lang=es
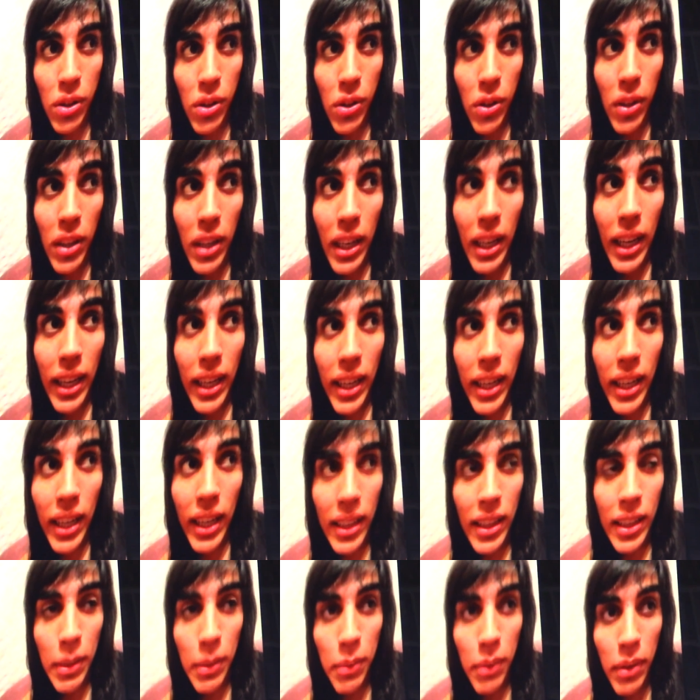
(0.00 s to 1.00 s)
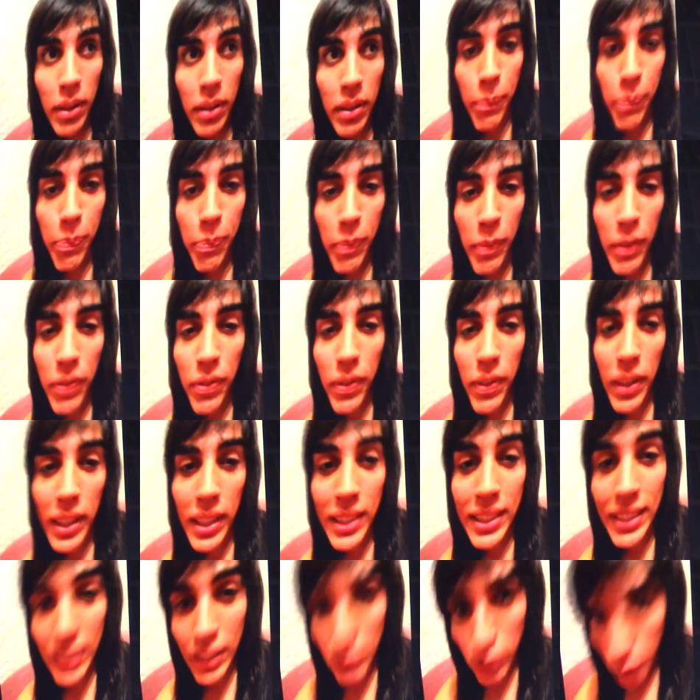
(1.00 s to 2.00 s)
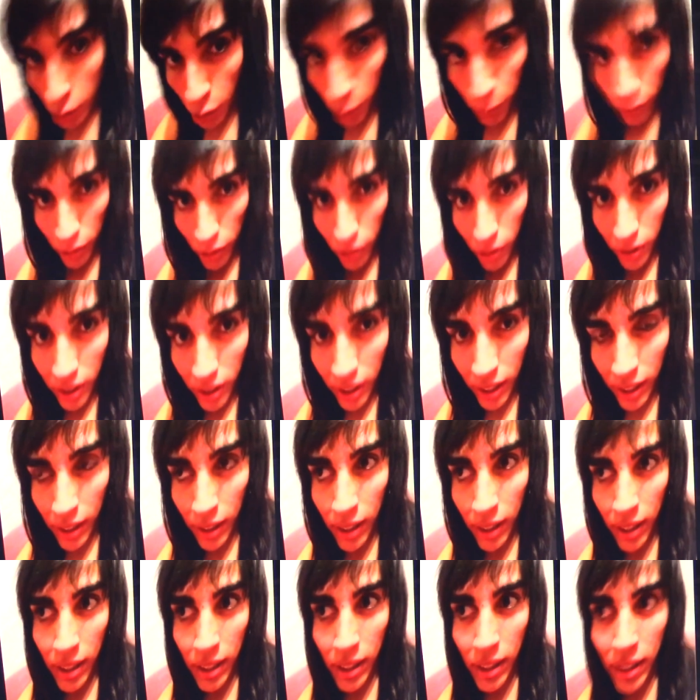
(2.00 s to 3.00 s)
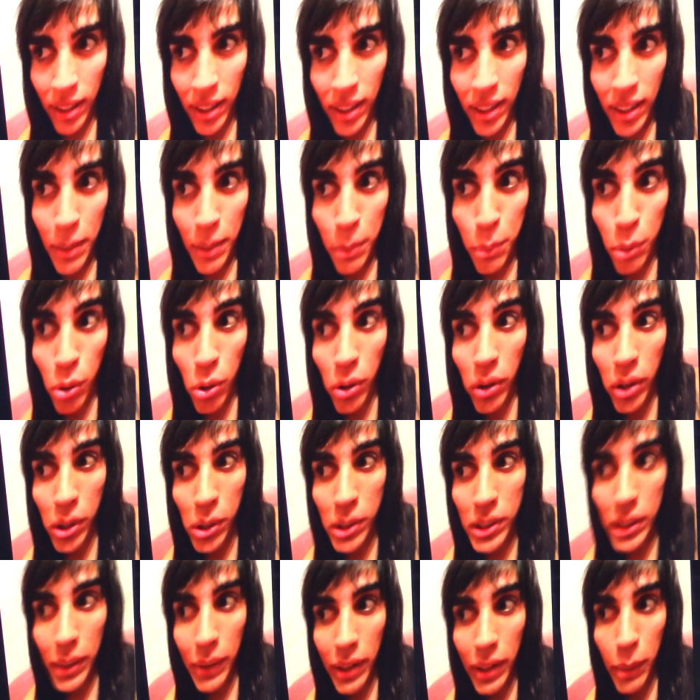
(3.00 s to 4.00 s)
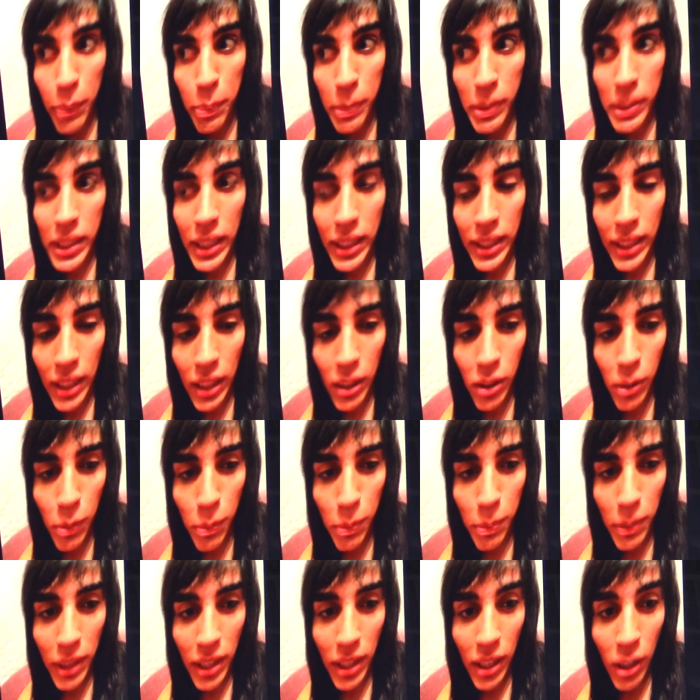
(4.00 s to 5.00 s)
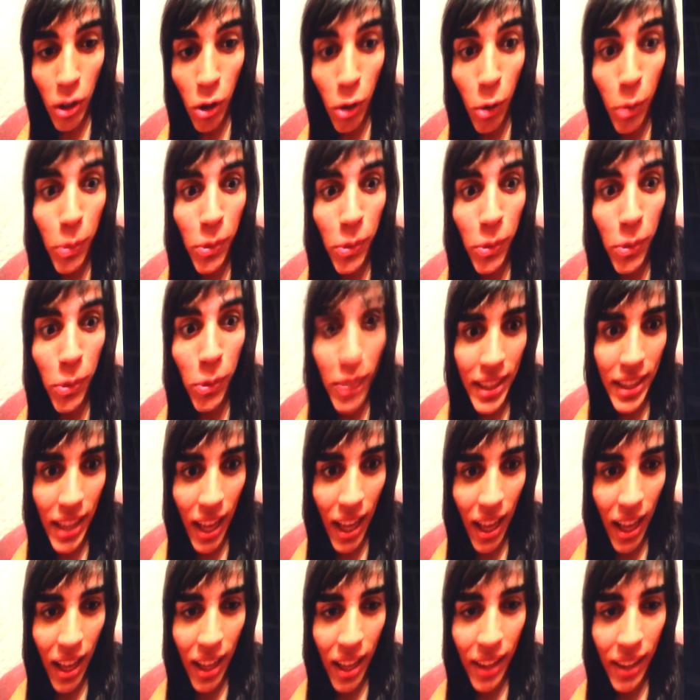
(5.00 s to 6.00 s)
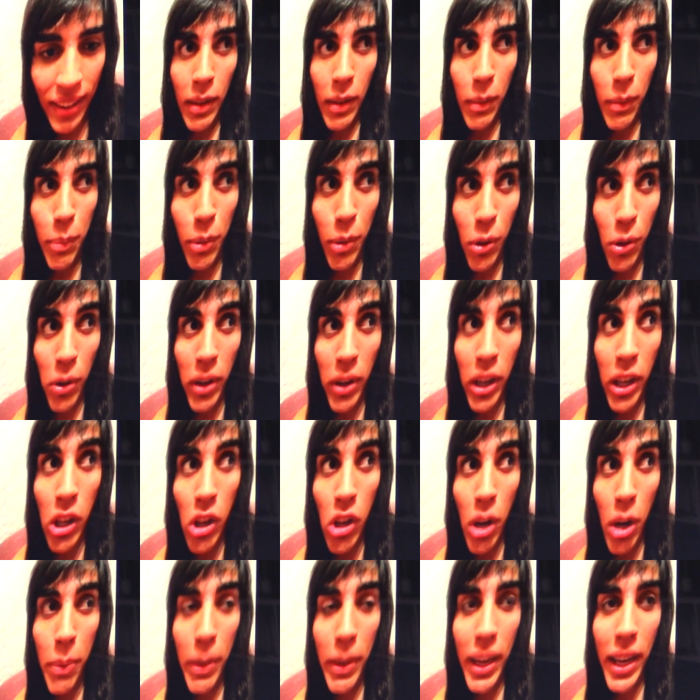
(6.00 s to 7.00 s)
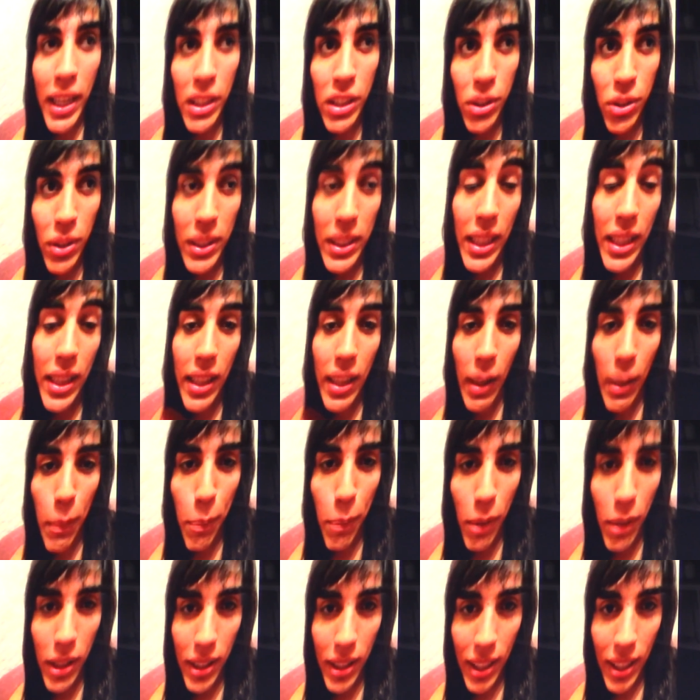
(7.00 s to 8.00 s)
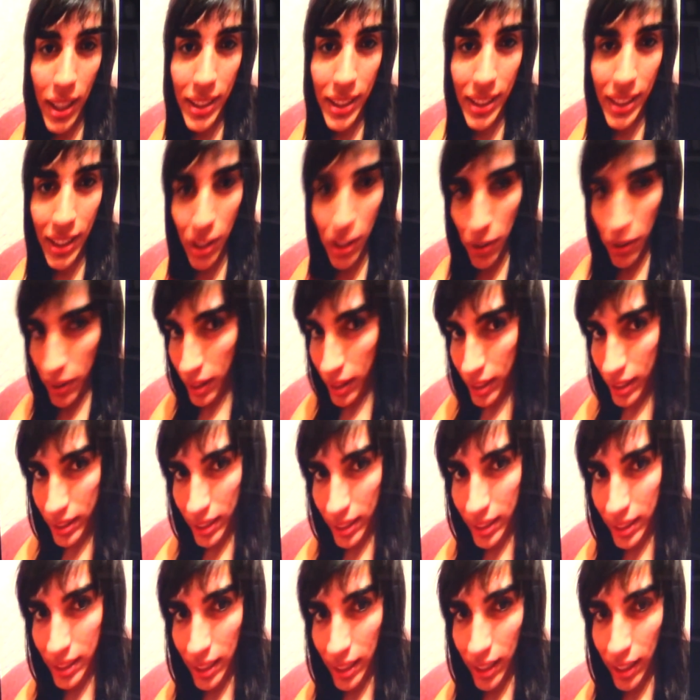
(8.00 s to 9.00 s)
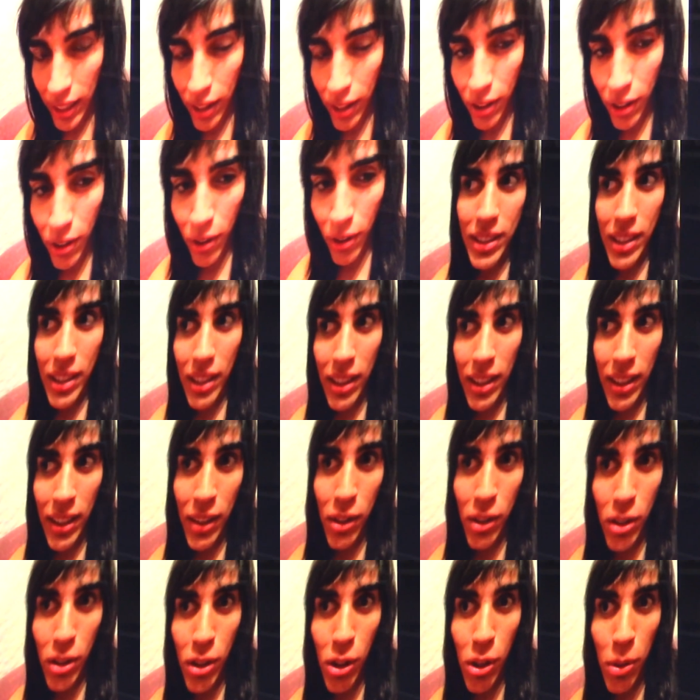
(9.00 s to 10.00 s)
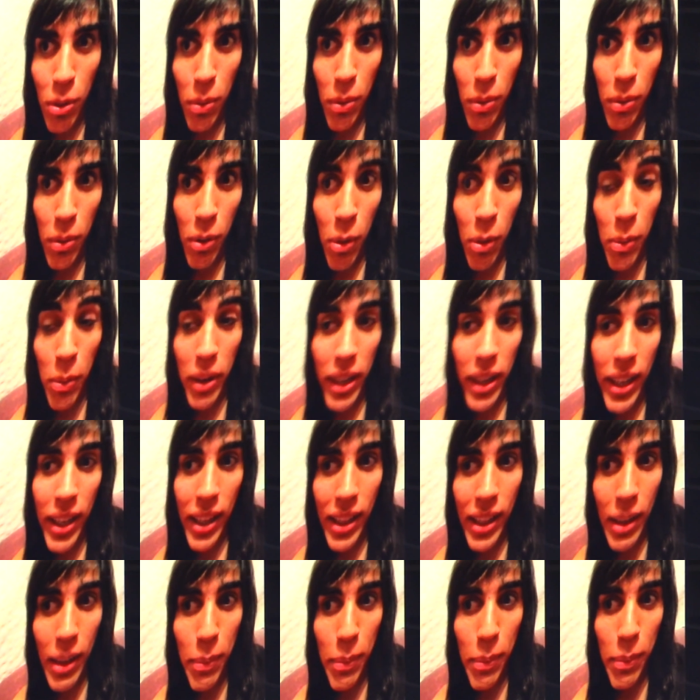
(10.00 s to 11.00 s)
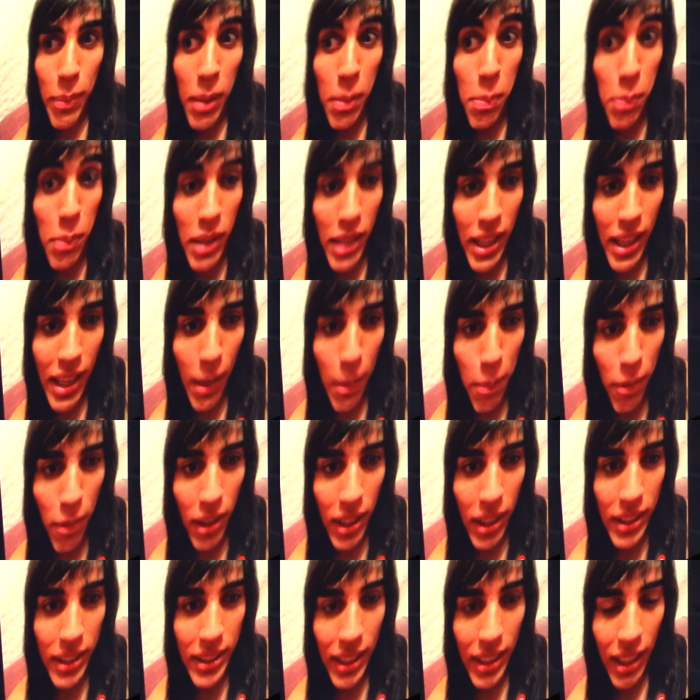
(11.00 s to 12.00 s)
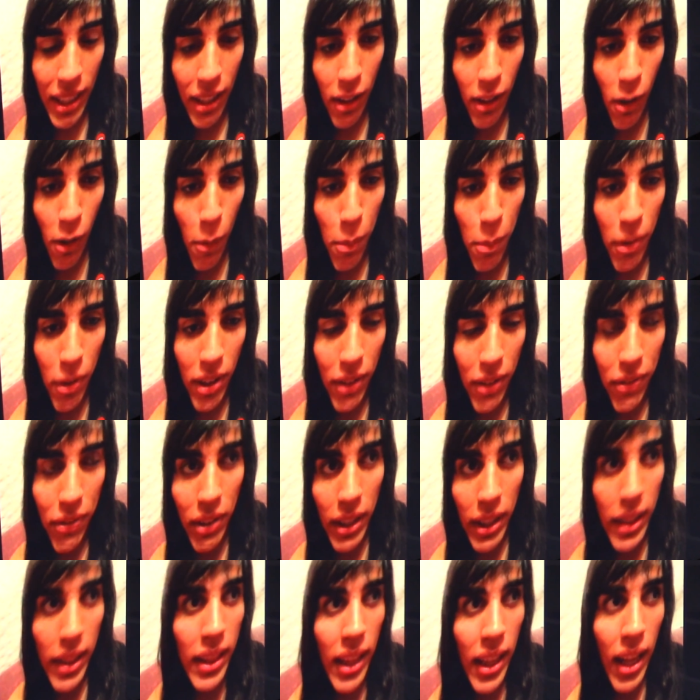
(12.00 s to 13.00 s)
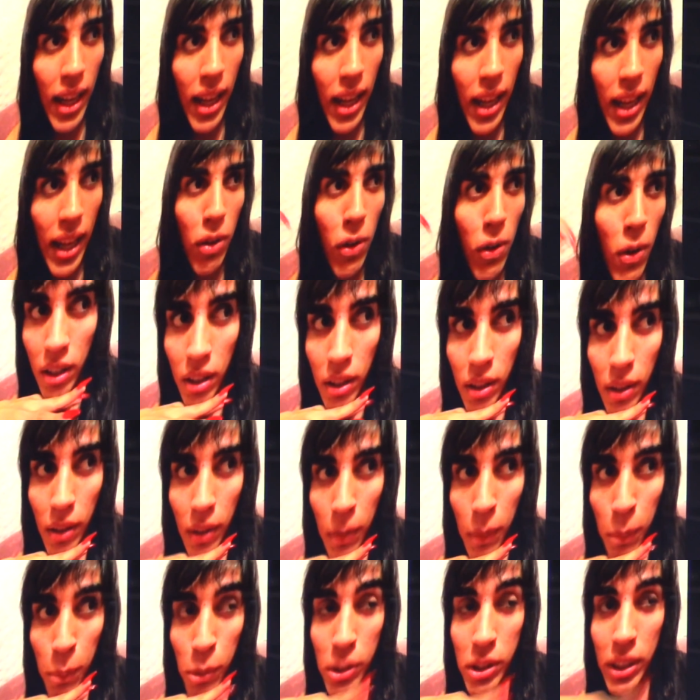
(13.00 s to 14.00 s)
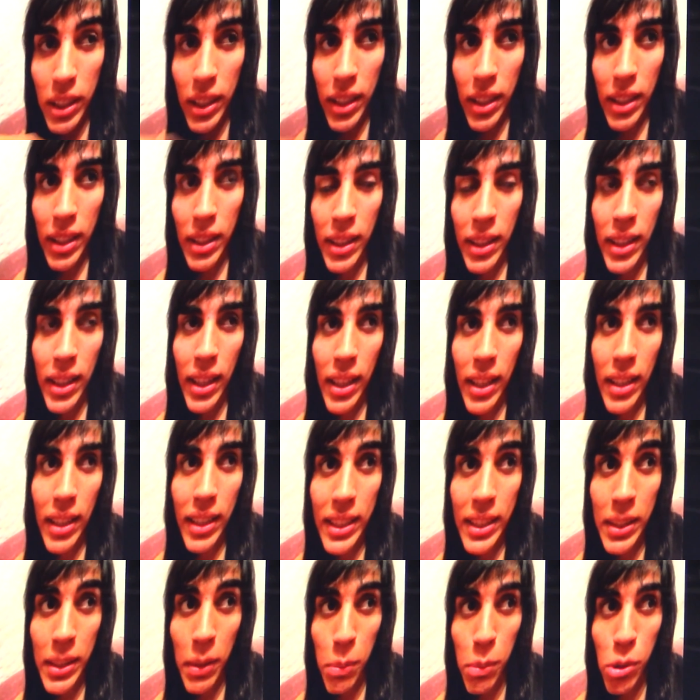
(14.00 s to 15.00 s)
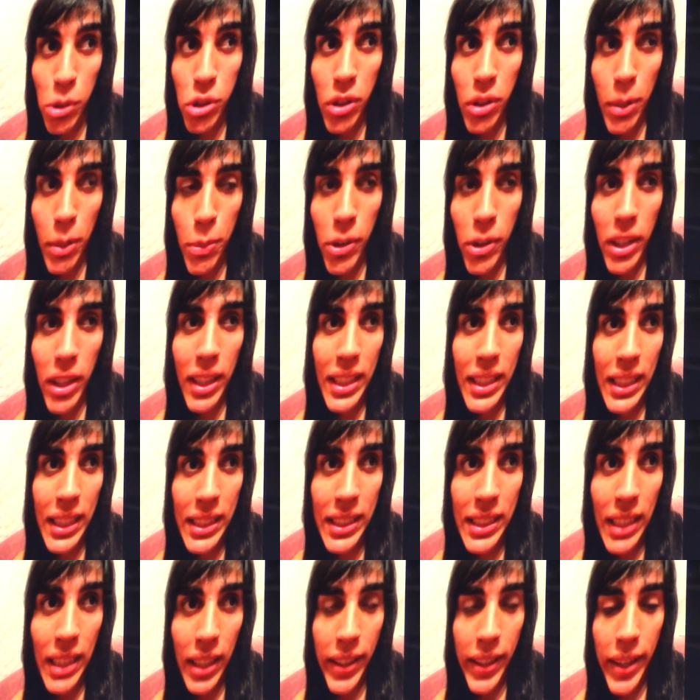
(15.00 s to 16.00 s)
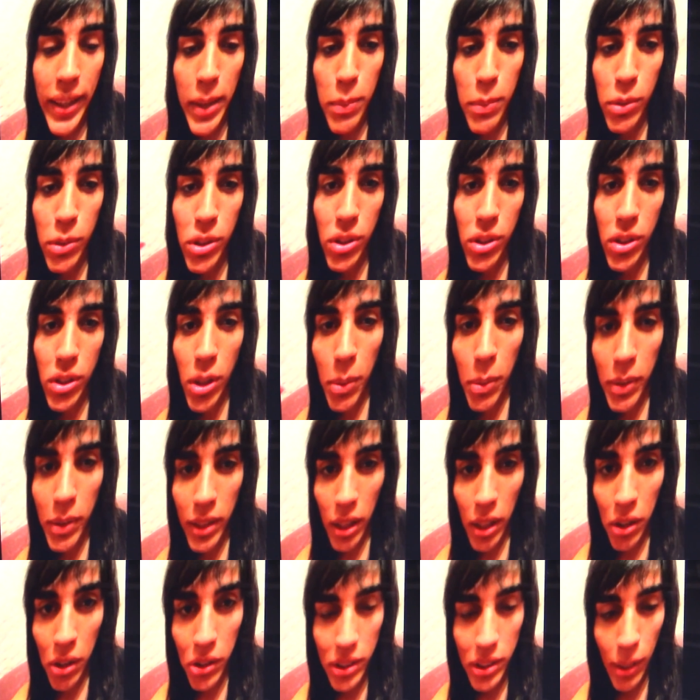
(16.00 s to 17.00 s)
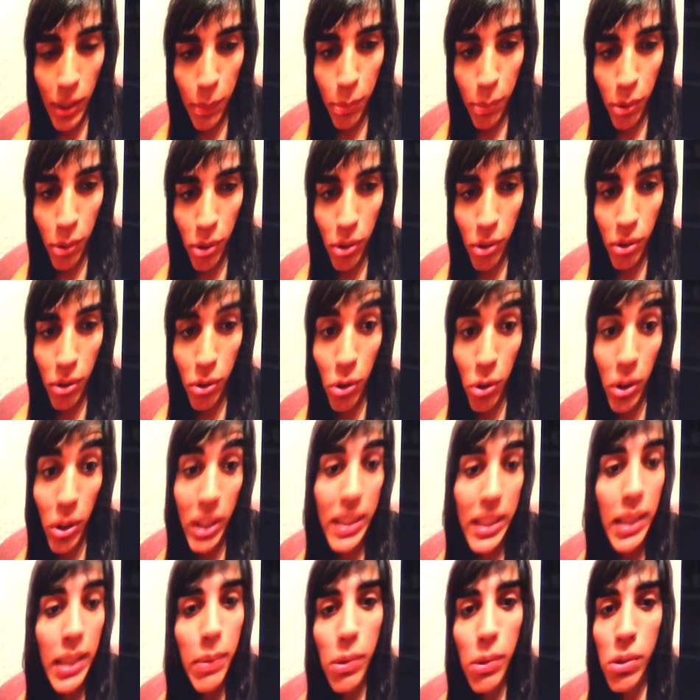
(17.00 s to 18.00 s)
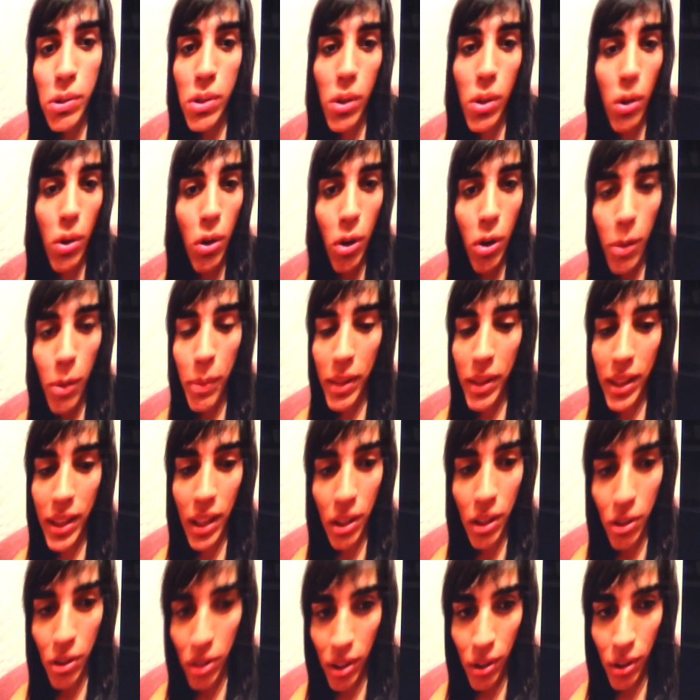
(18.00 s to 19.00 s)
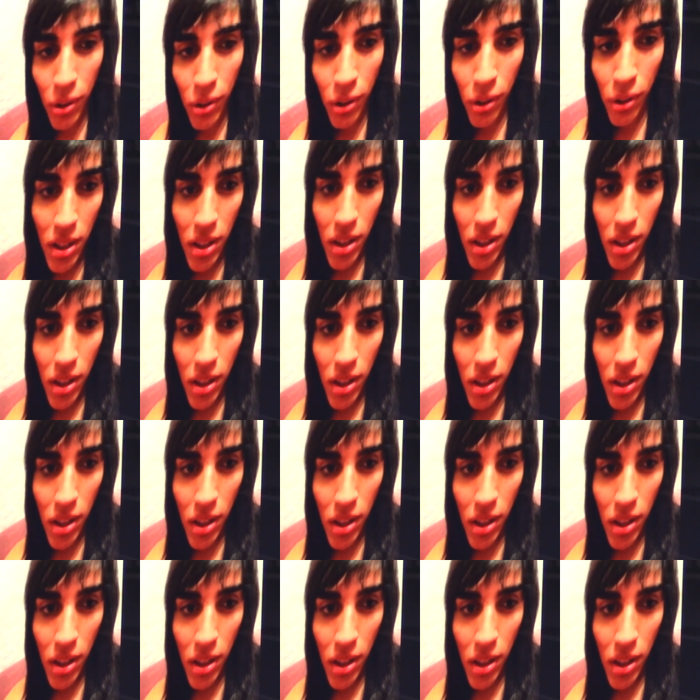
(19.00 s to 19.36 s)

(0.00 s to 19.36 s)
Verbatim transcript: Toda la gente me, felicitó por lo que por lo que yo estaba representando para la comunidad, por lo que yo había hecho hace tiempo atrás y que ahorita está saliendo, ellos lo, como que gente me admira por hacerlo, por enfrentarlo mucha gente, recibí mucho amor en Instagram, muchos comentarios de apoyo, no recibí un solo comentario de odio.